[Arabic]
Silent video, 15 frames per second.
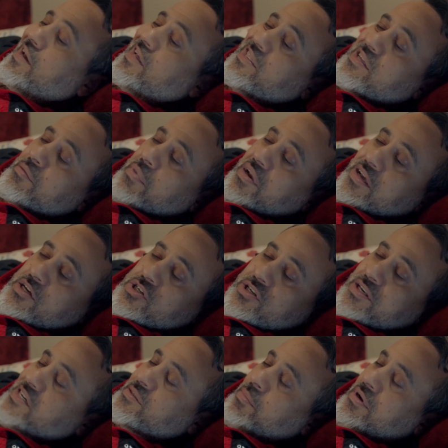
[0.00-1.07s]
انت
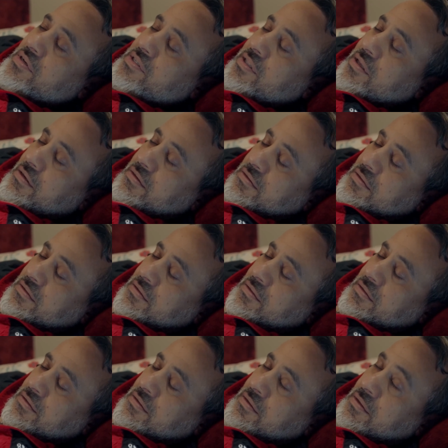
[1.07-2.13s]
مالكيش لازمه اصلا
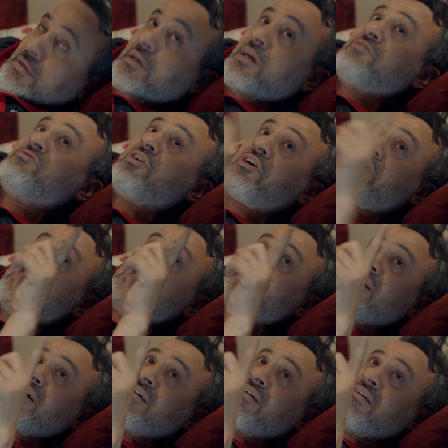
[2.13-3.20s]
انت
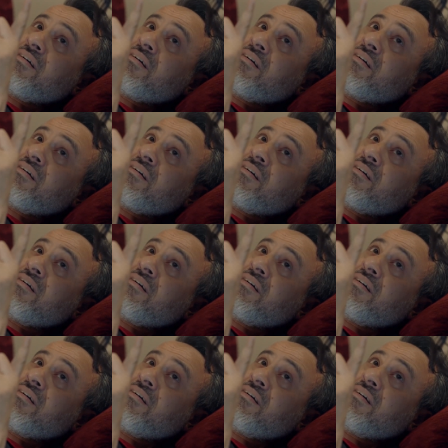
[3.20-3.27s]
رخيصه